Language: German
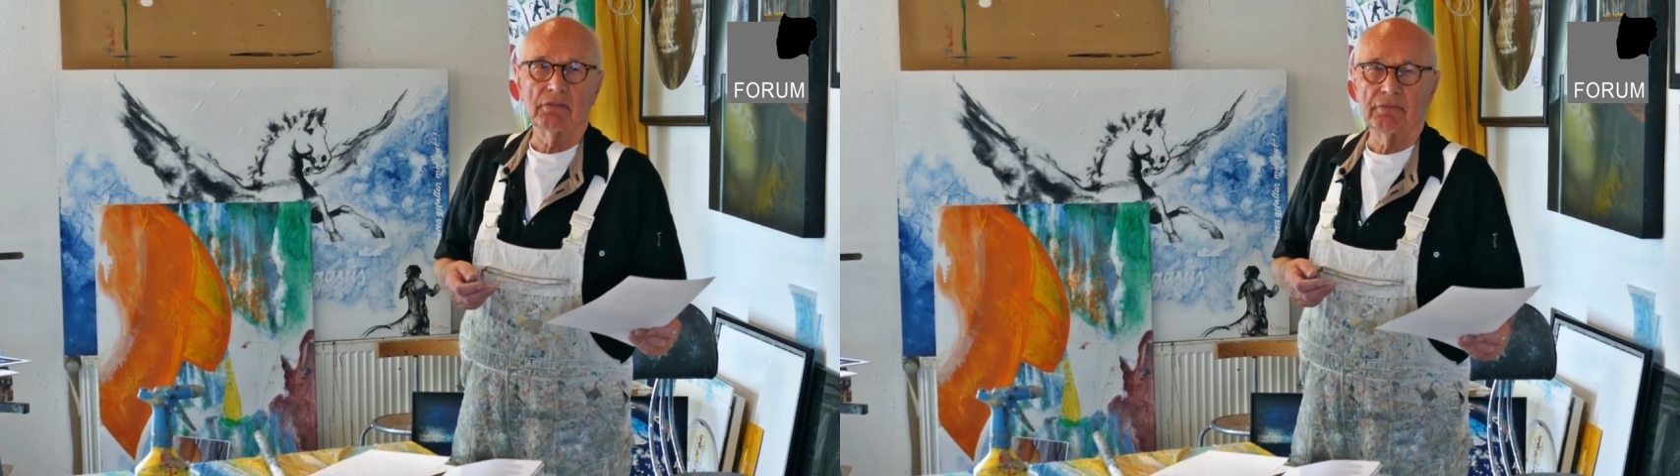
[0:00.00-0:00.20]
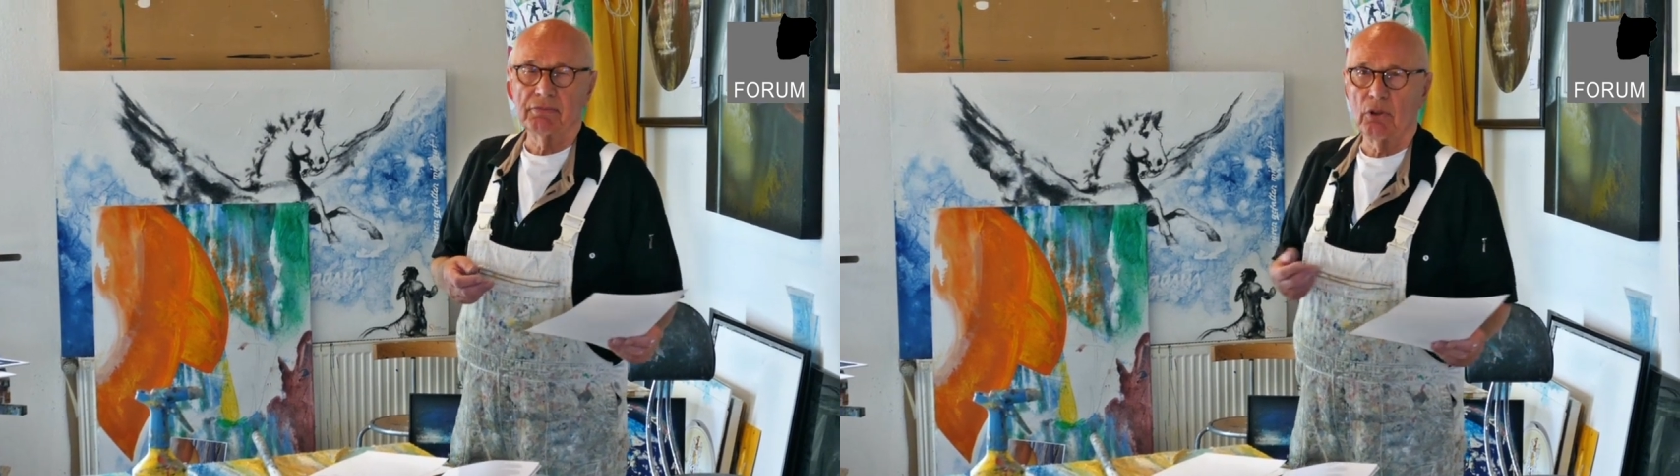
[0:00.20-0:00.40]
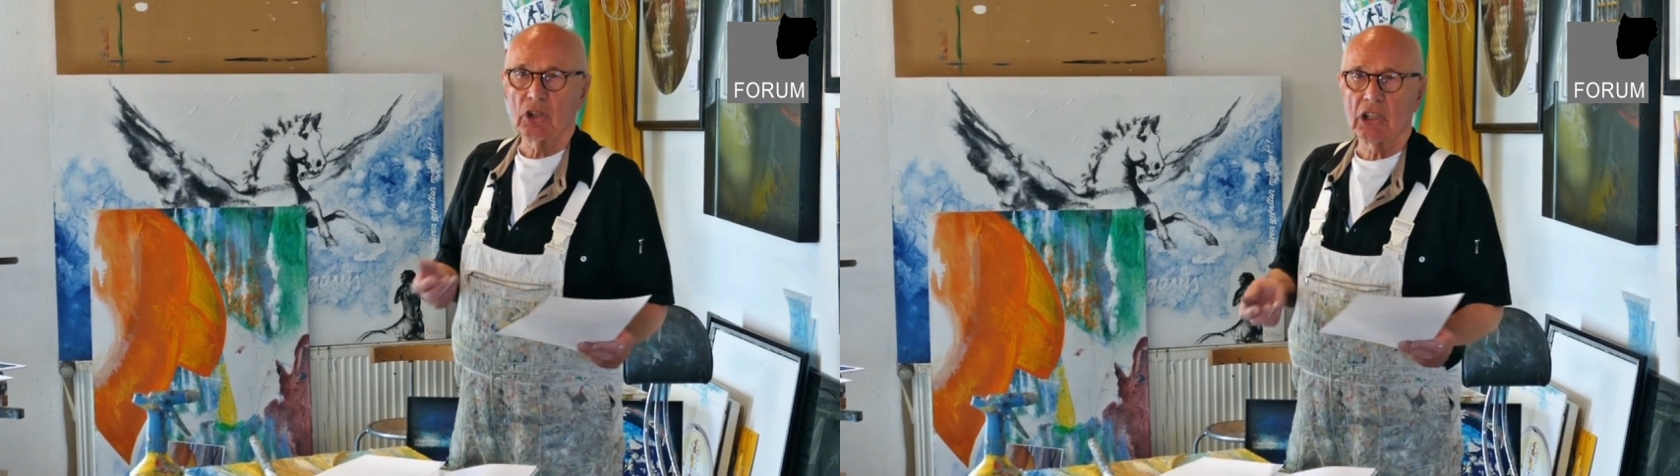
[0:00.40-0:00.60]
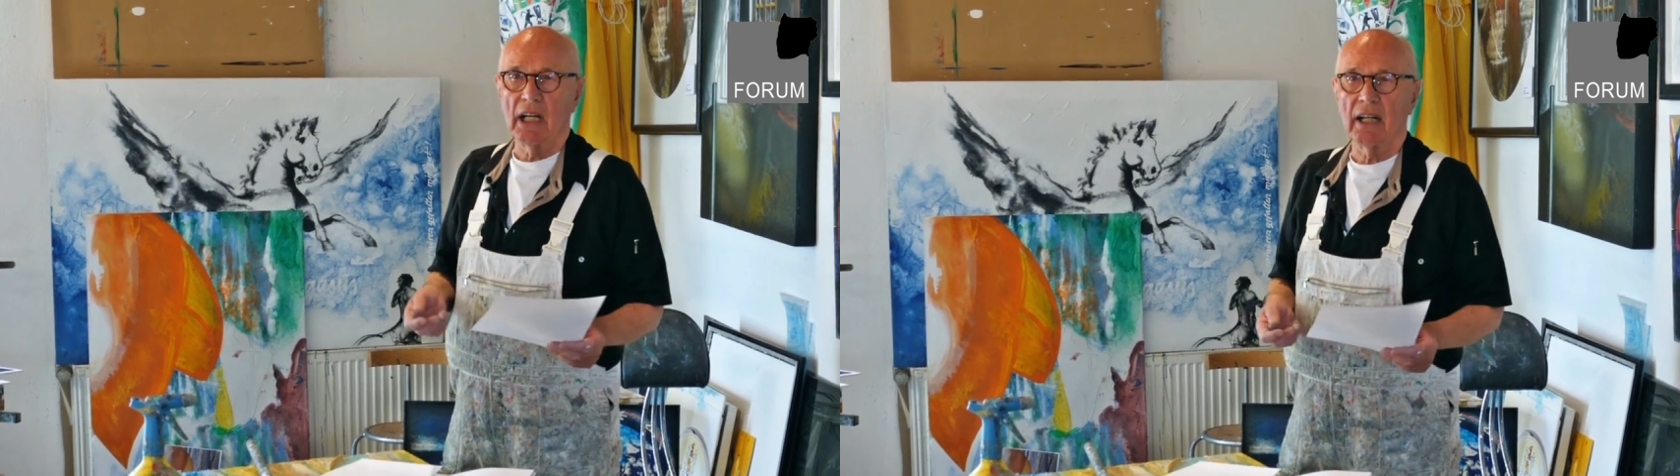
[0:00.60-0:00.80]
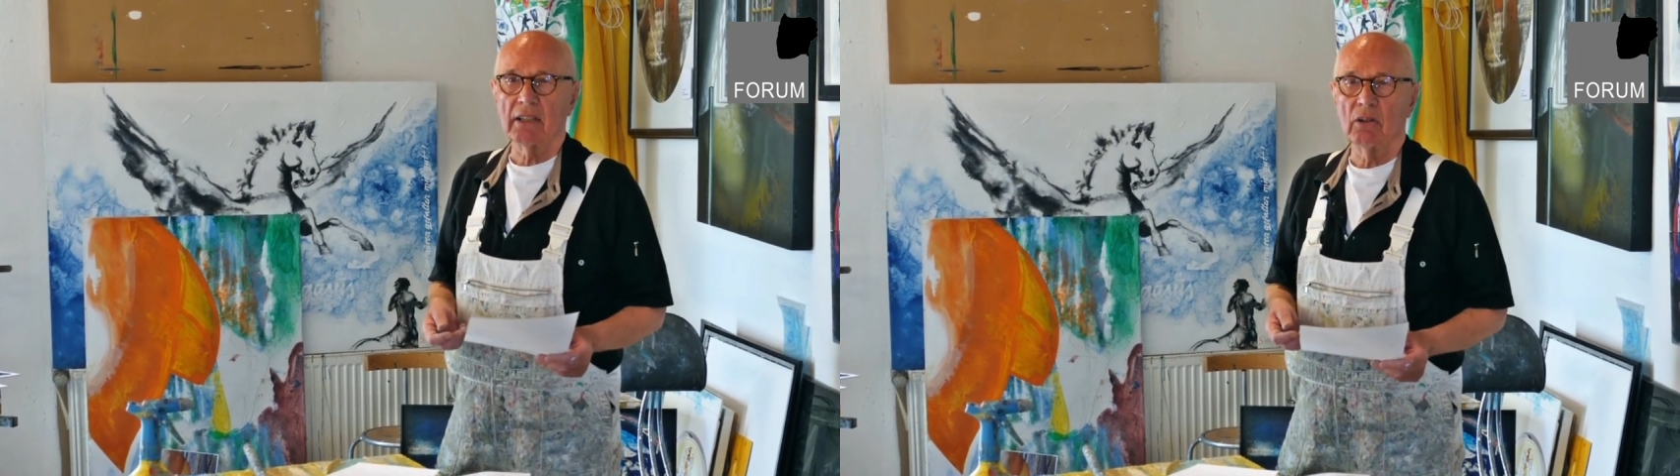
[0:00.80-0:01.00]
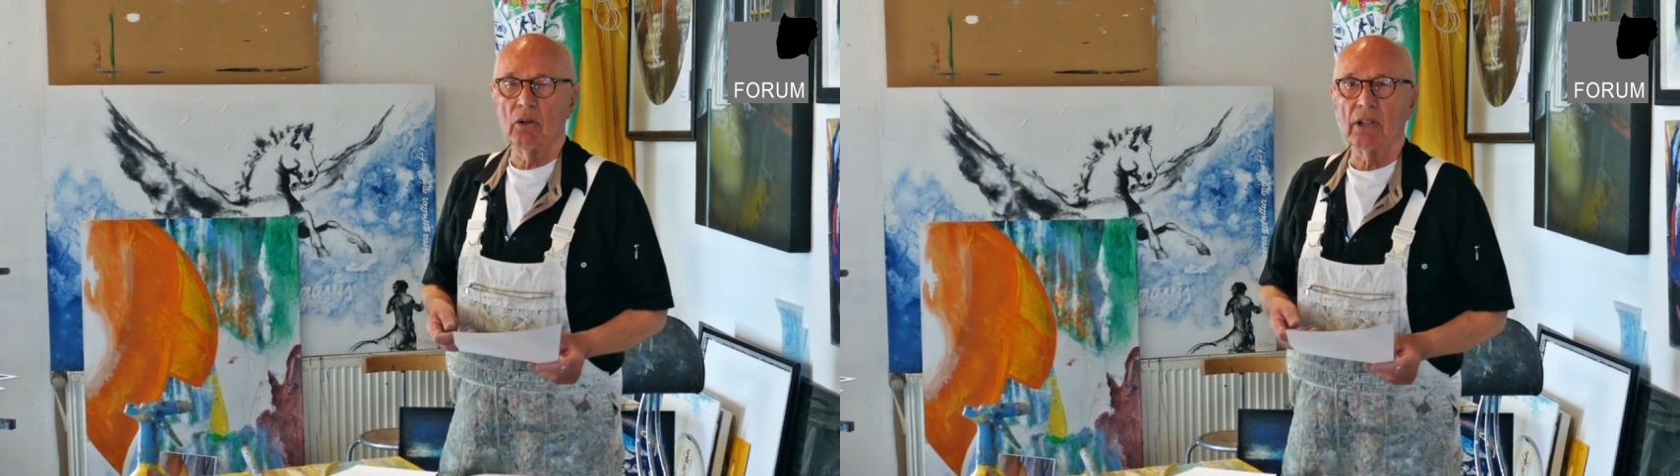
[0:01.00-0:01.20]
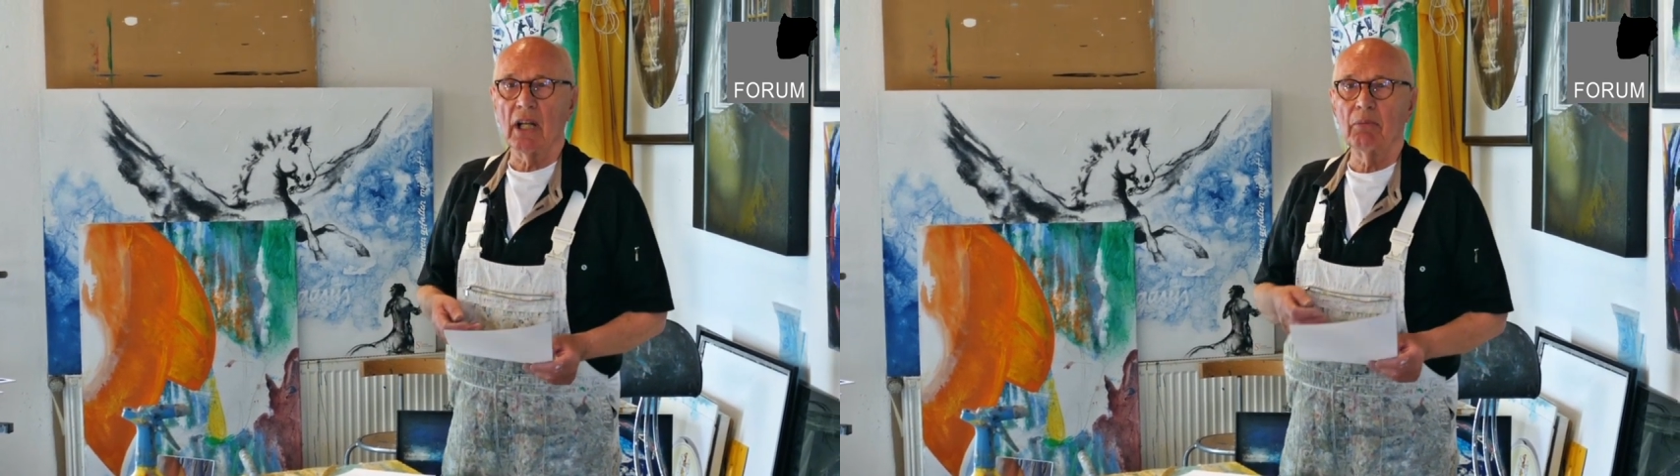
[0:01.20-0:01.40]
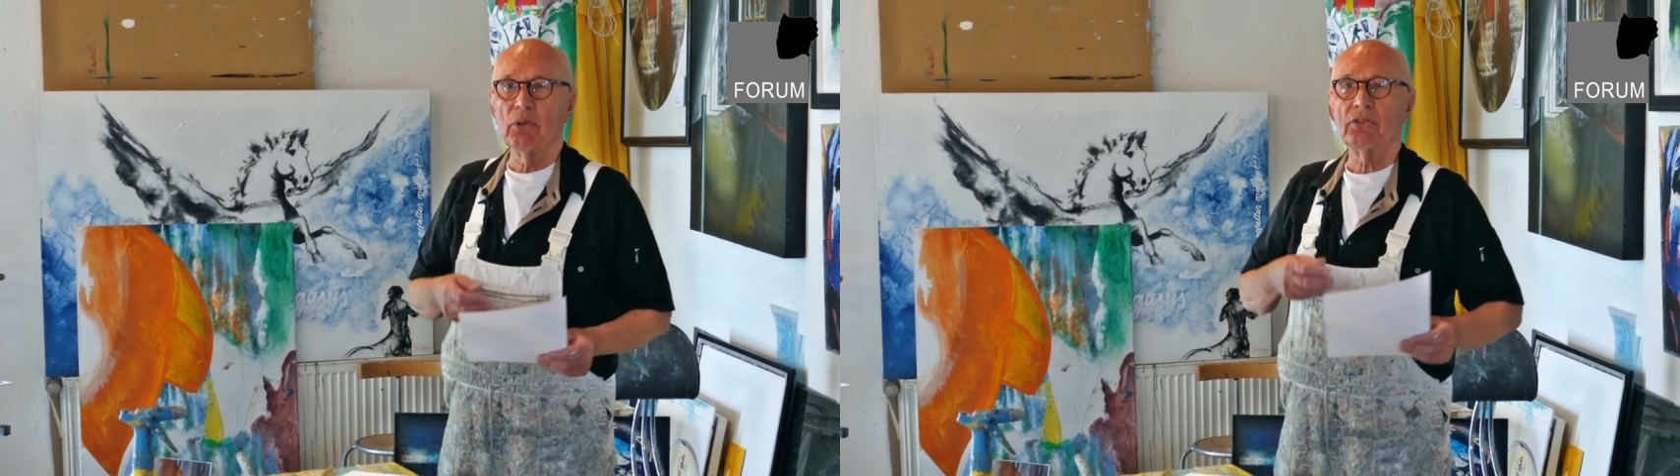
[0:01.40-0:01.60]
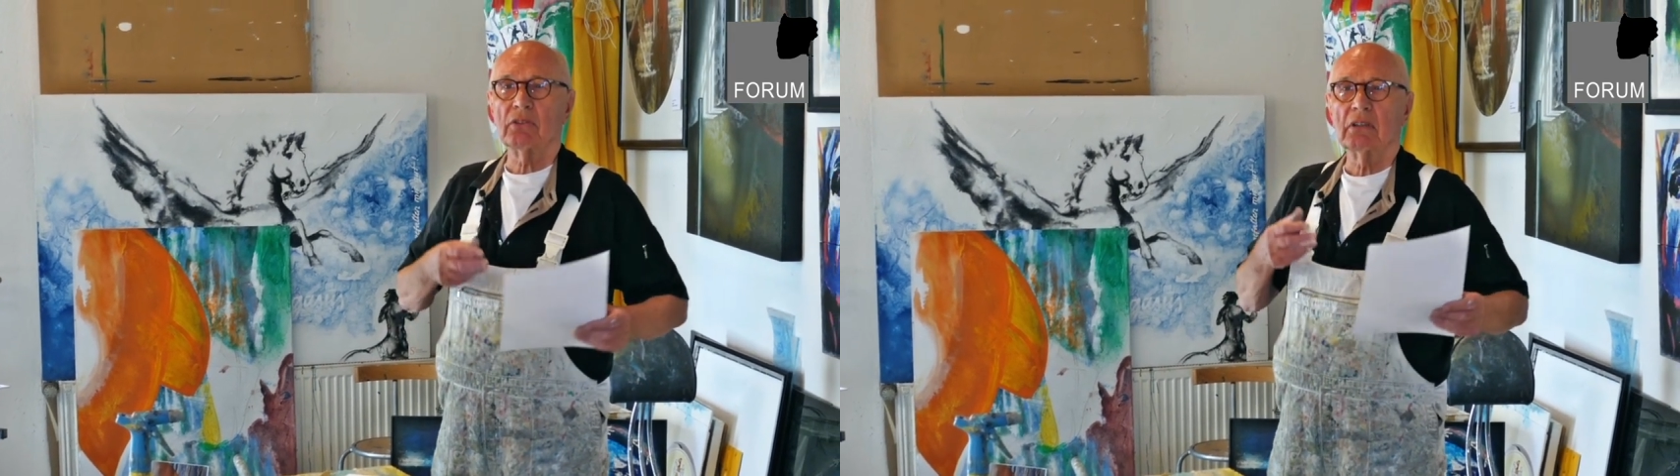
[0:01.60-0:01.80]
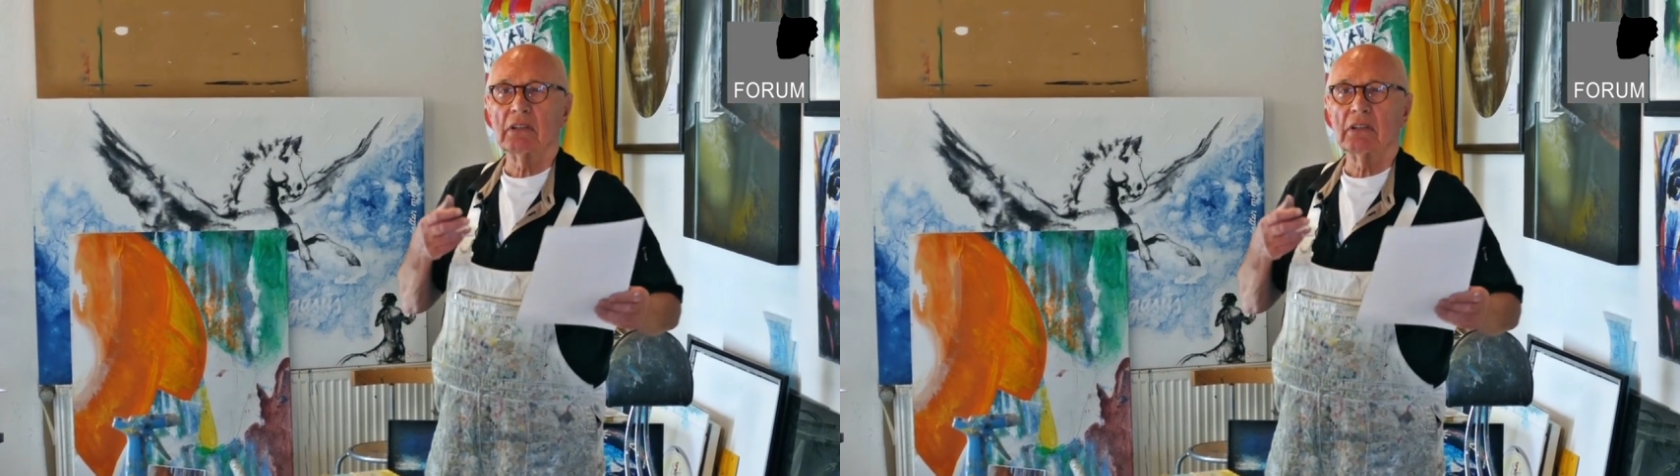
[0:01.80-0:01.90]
vorschlagen und er muss